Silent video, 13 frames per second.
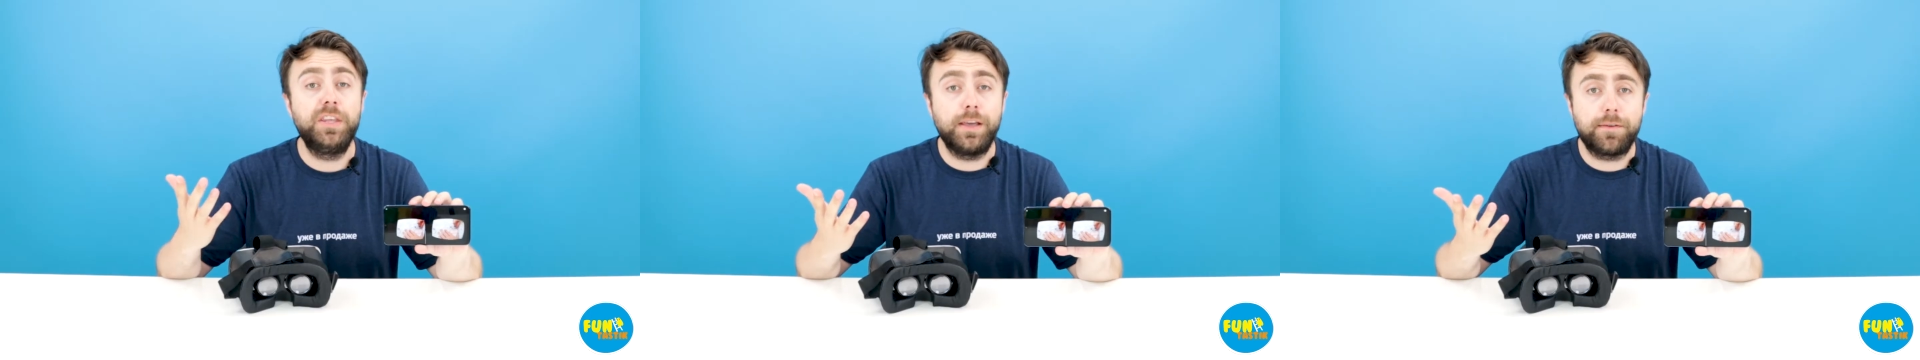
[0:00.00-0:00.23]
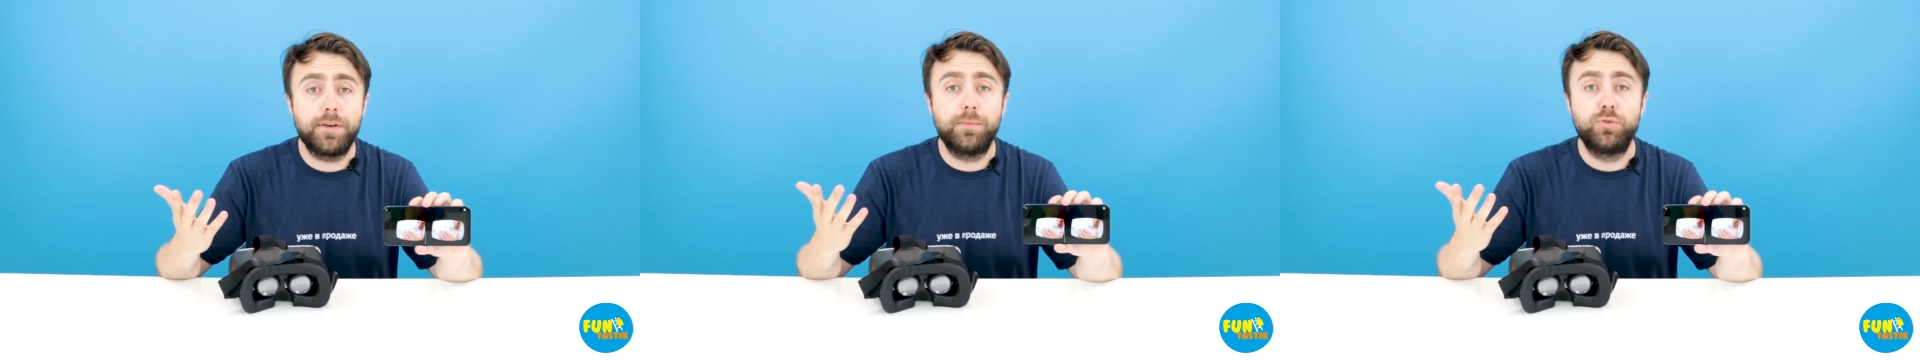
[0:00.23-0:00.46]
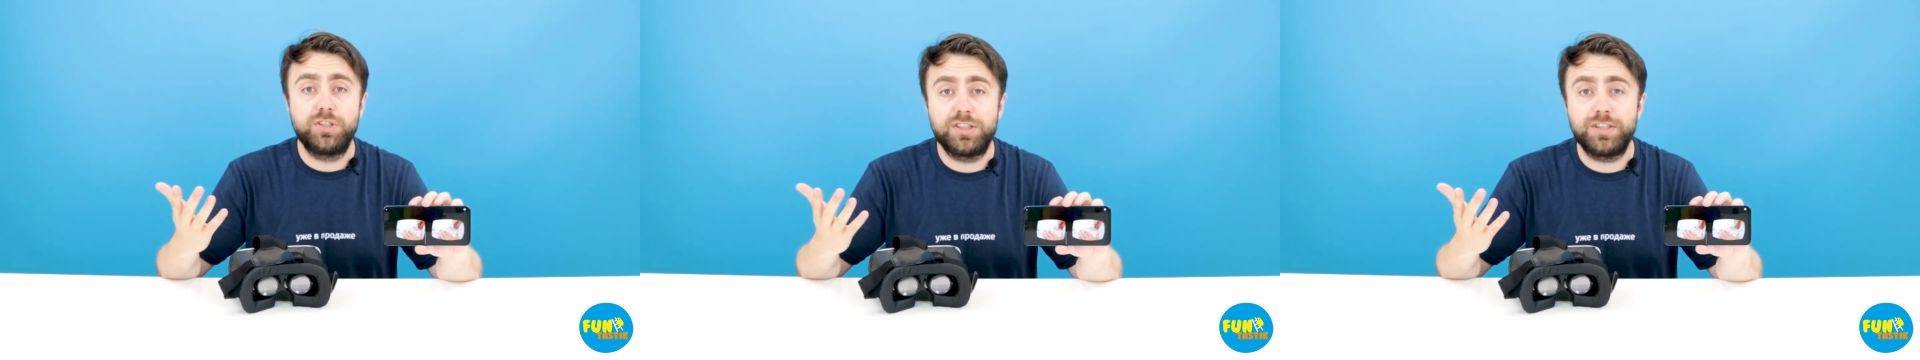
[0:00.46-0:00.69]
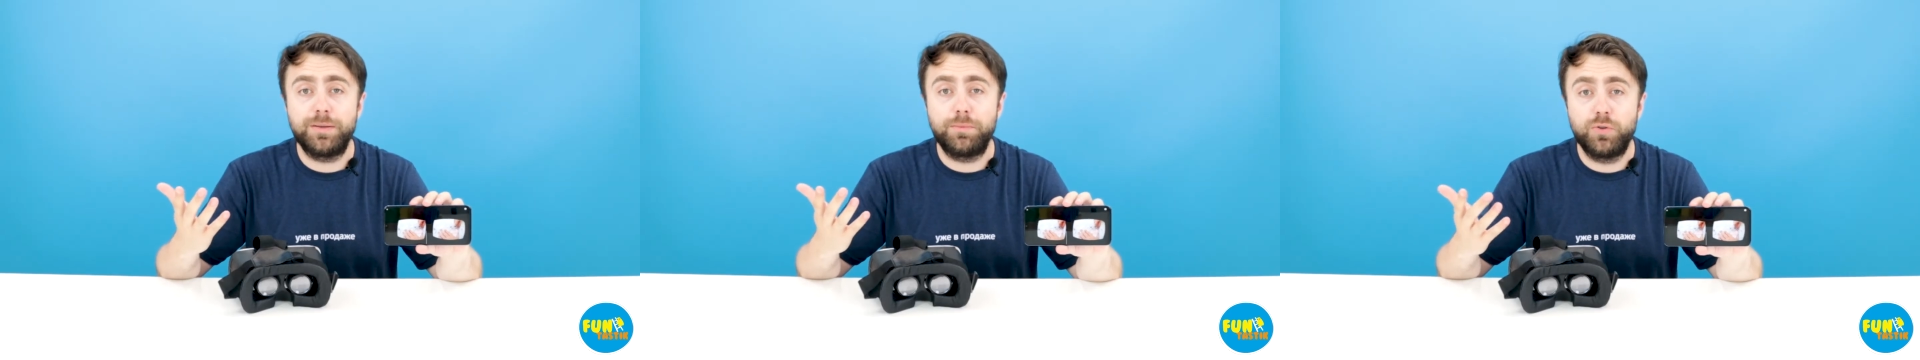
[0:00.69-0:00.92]
Их вы и
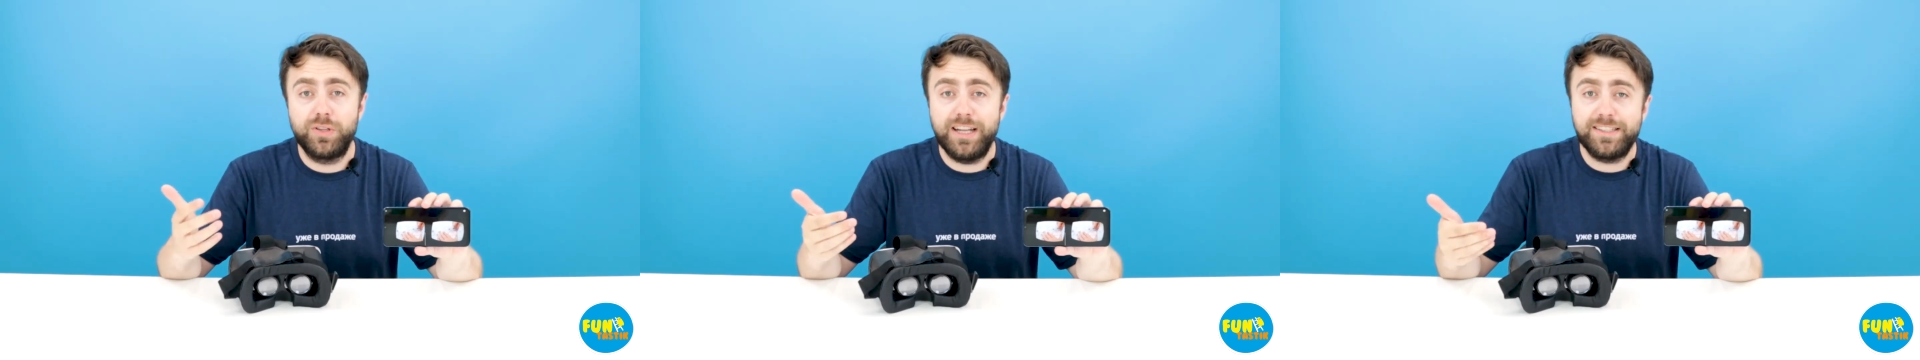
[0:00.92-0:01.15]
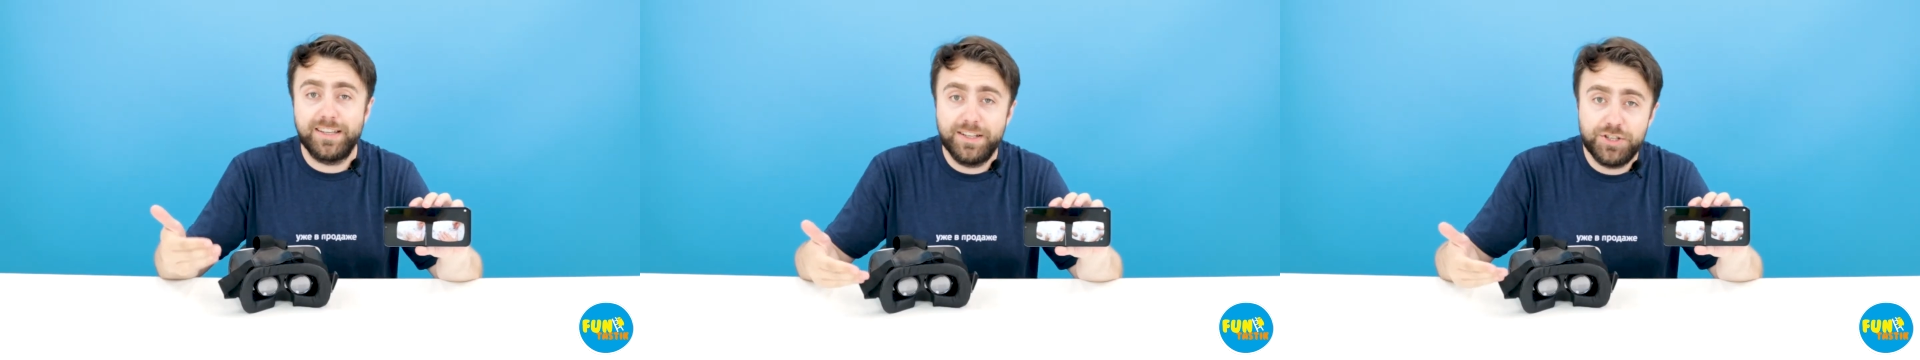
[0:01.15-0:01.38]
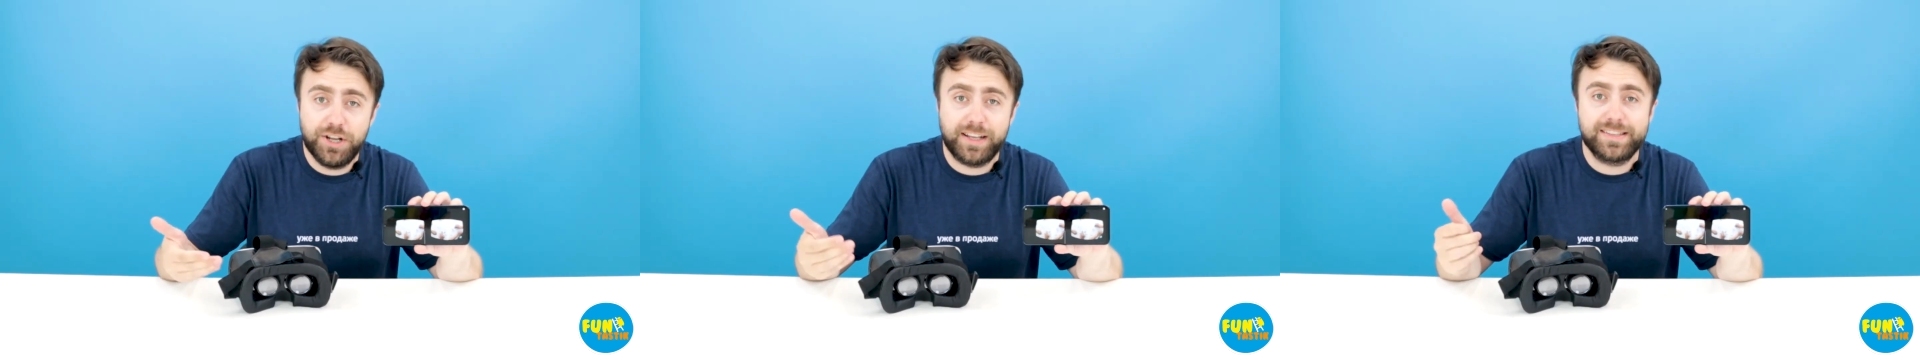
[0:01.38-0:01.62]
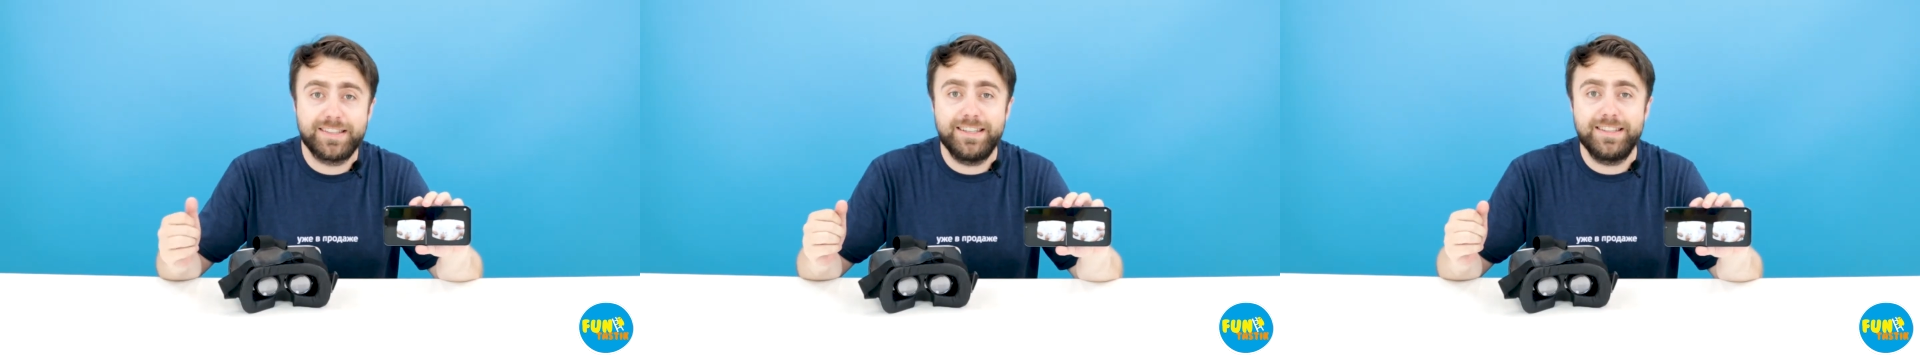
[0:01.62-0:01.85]
будете наблюдать
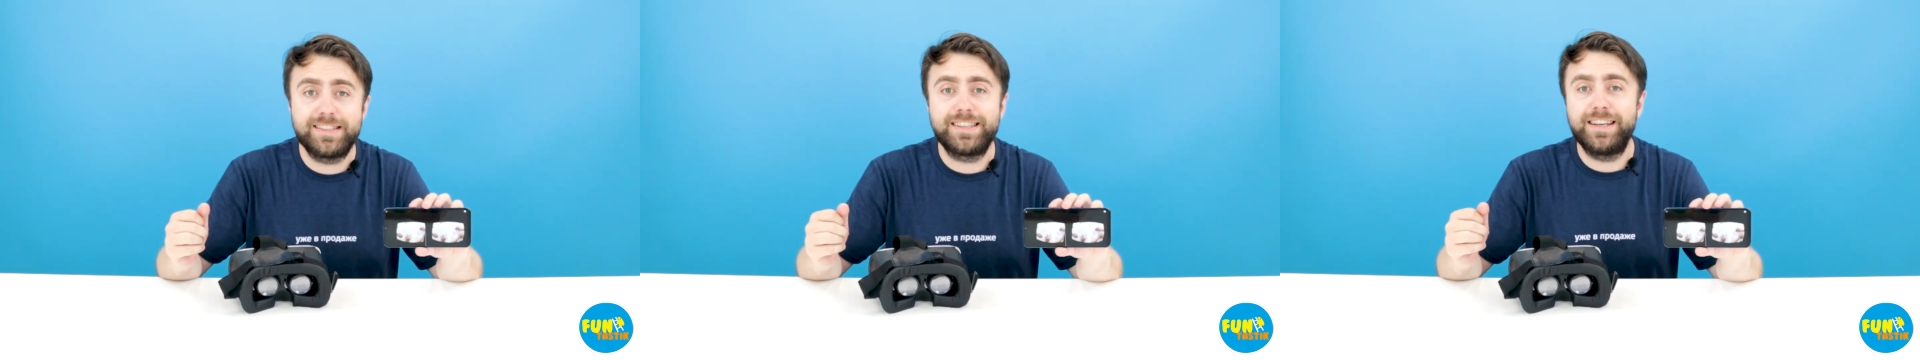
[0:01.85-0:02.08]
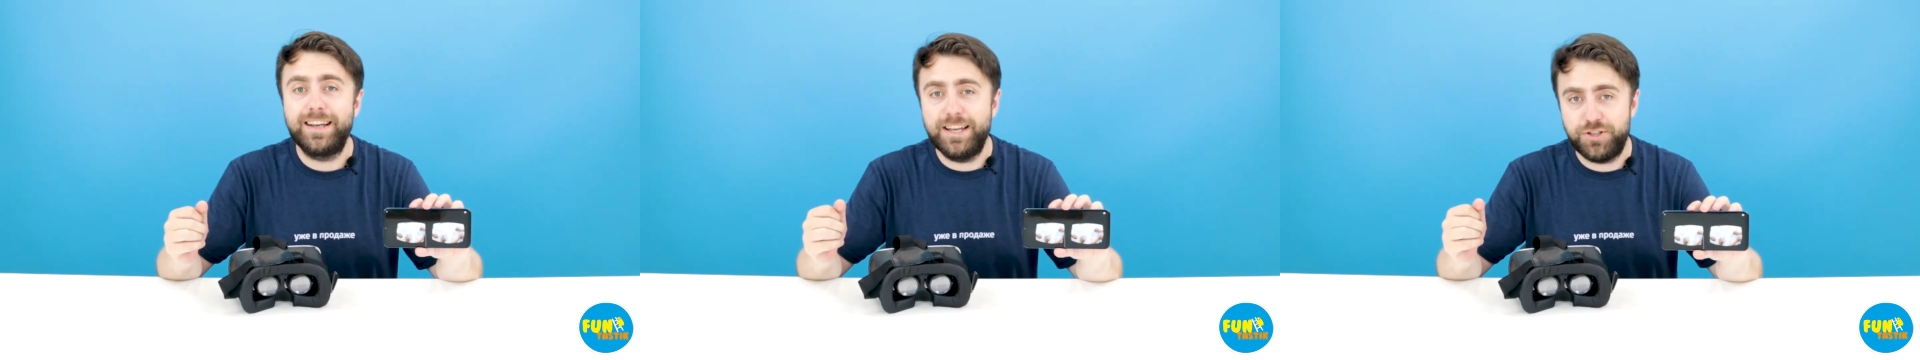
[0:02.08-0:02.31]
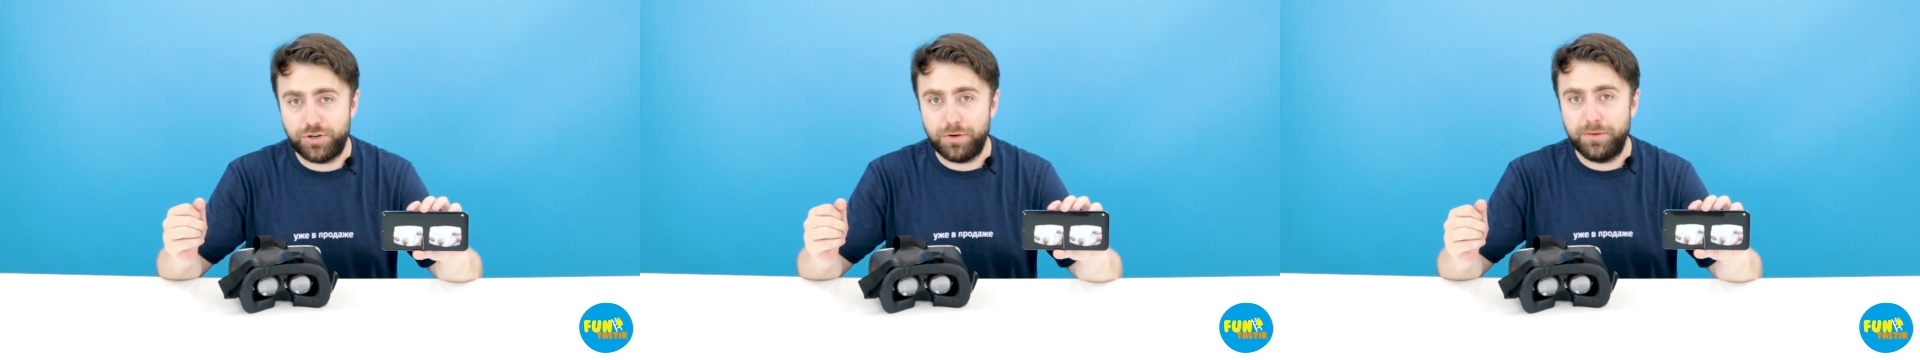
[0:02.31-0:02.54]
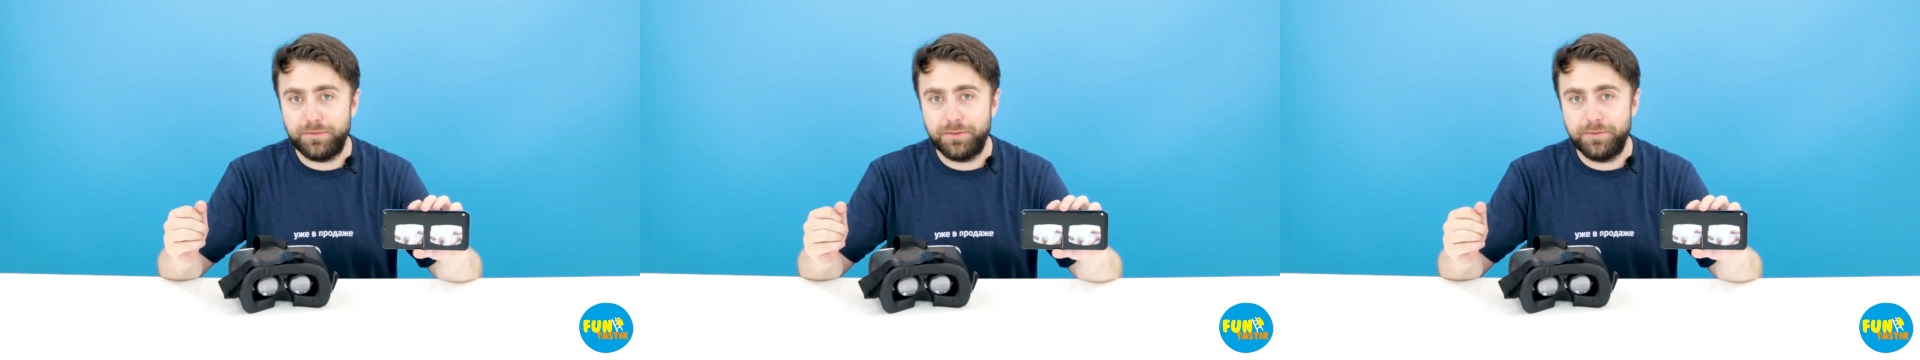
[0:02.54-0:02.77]
через линзы очков.